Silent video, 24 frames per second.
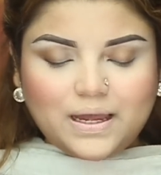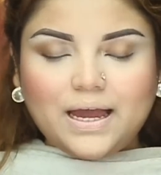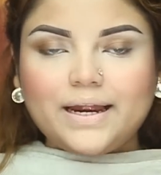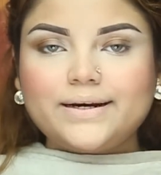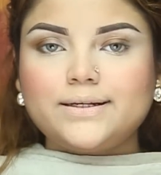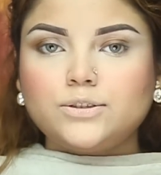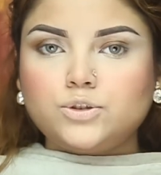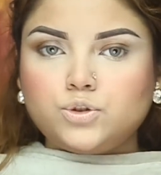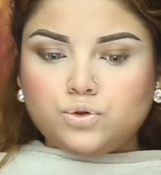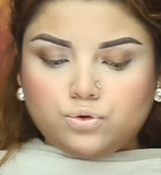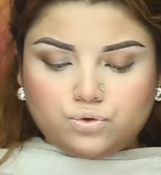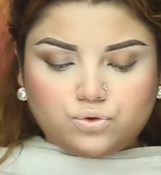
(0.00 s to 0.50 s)

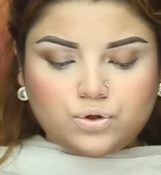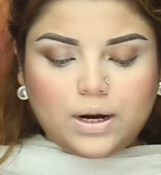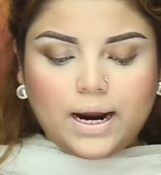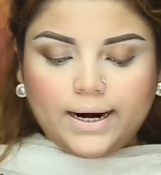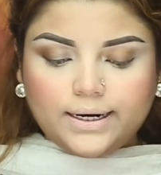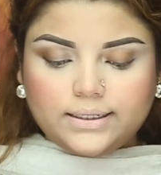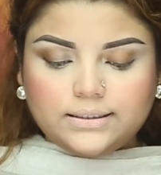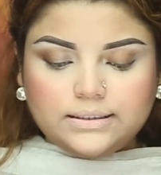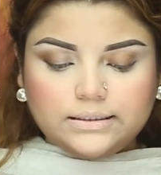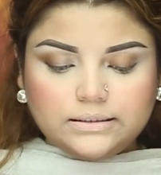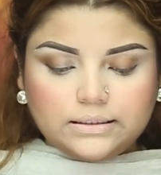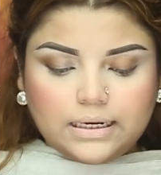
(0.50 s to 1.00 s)
একটা ছোট্ট
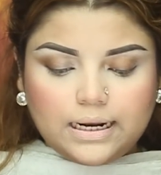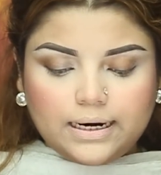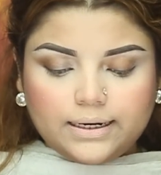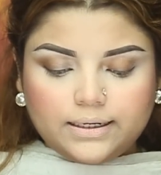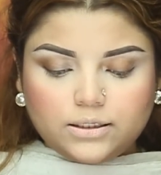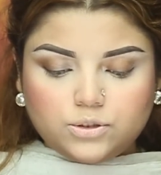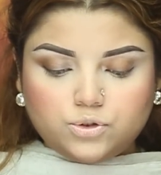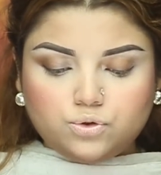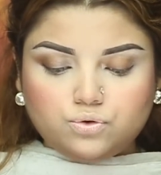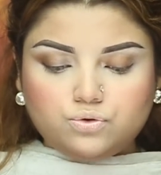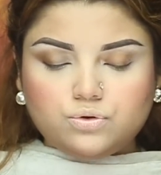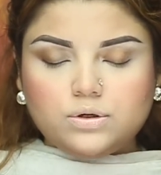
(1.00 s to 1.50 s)
আরেকটা
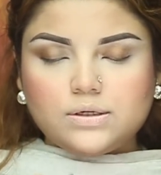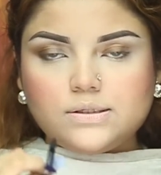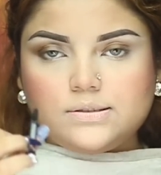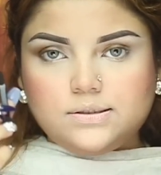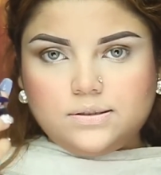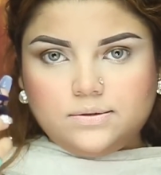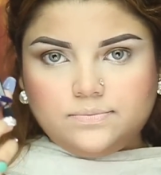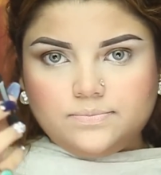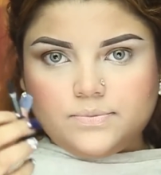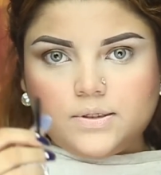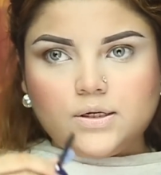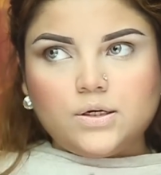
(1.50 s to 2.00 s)
আরেকটা ছোটো
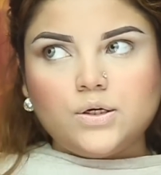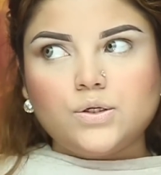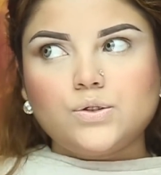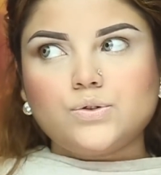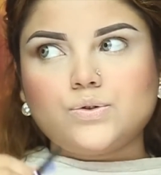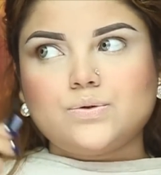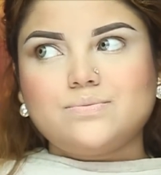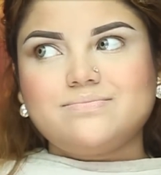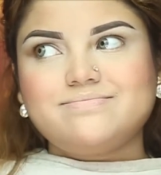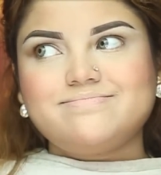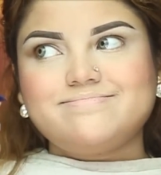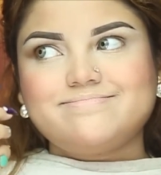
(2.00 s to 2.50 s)
আছে
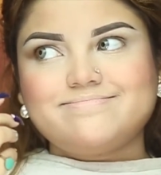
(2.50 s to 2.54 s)
সো